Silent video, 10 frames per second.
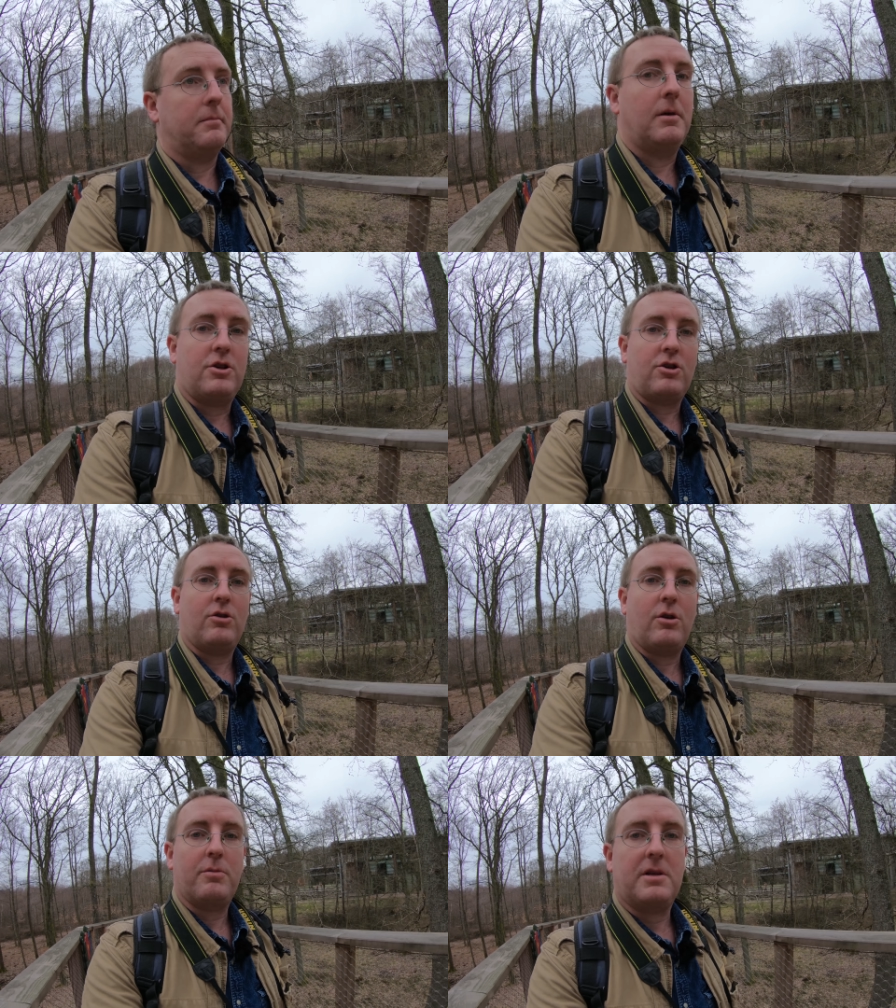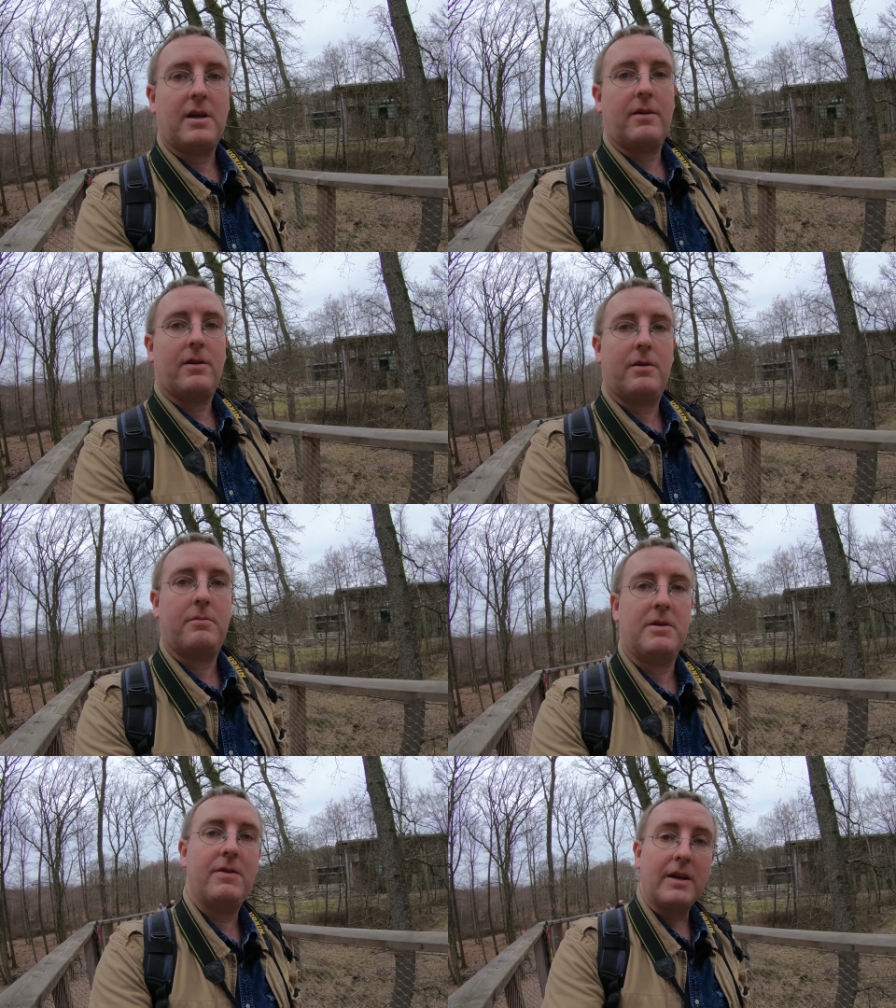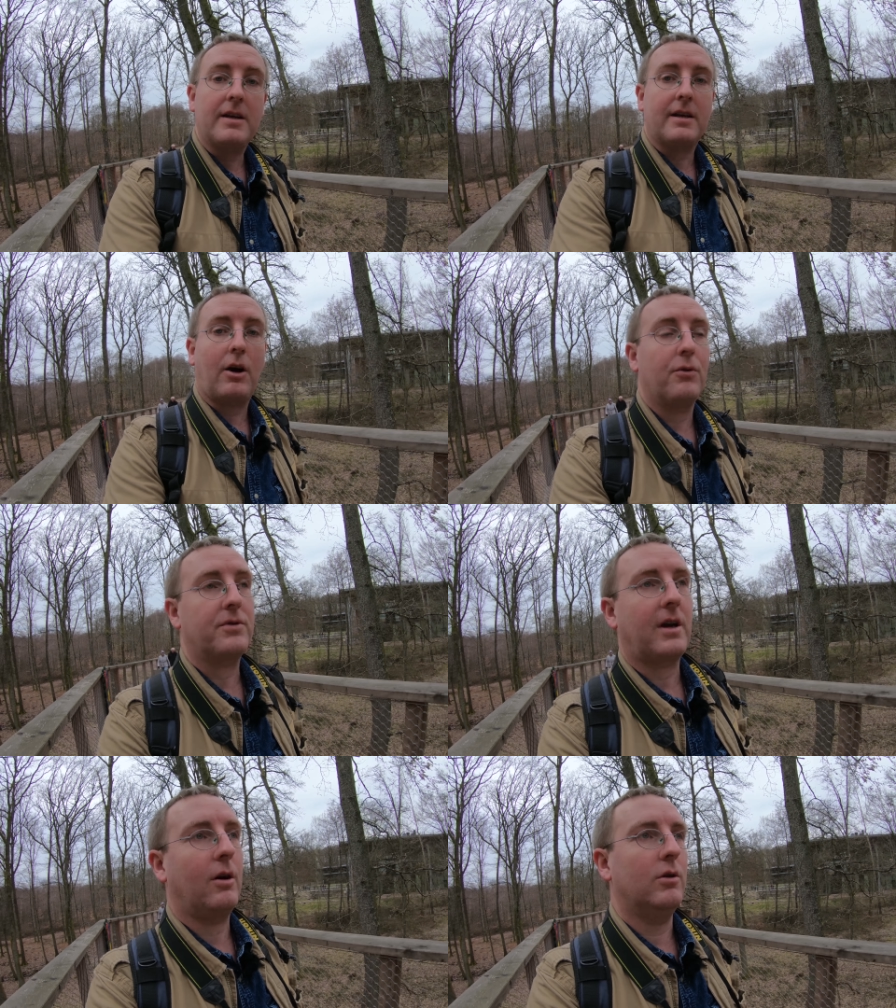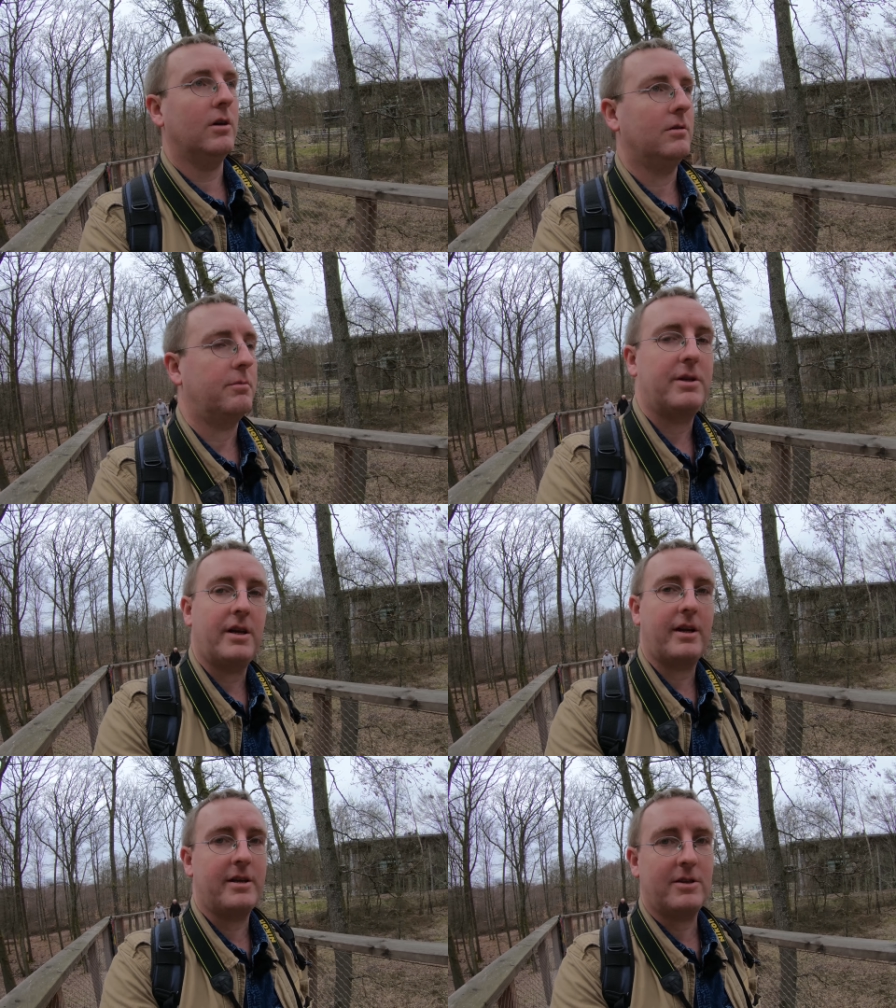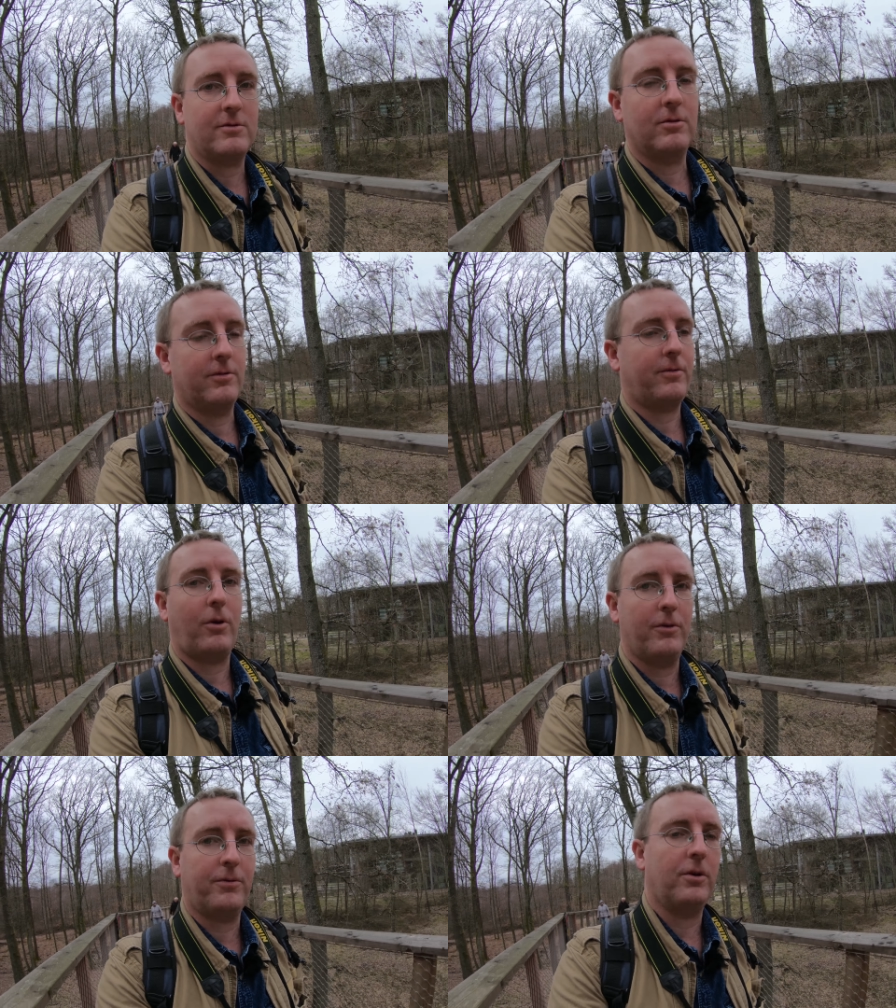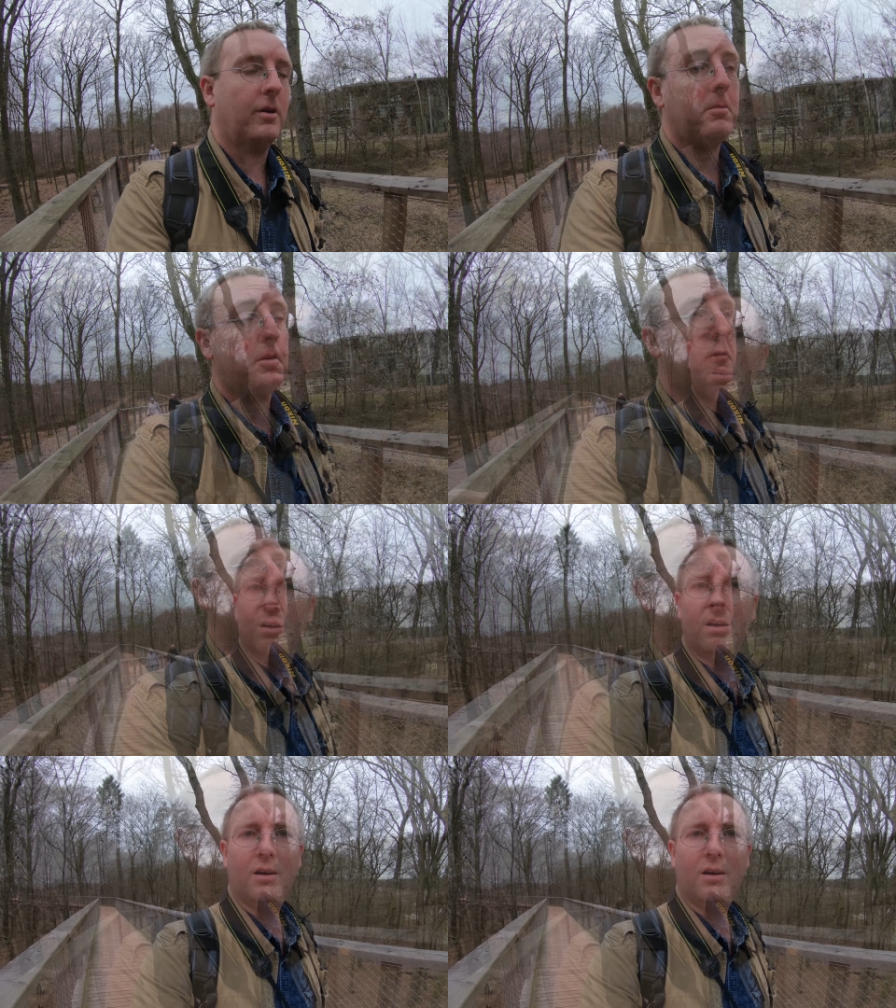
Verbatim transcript: Mal schauen, ob ich da mich wirklich rauf traue. Bin ja da nicht so ein Freund von, aber na gut.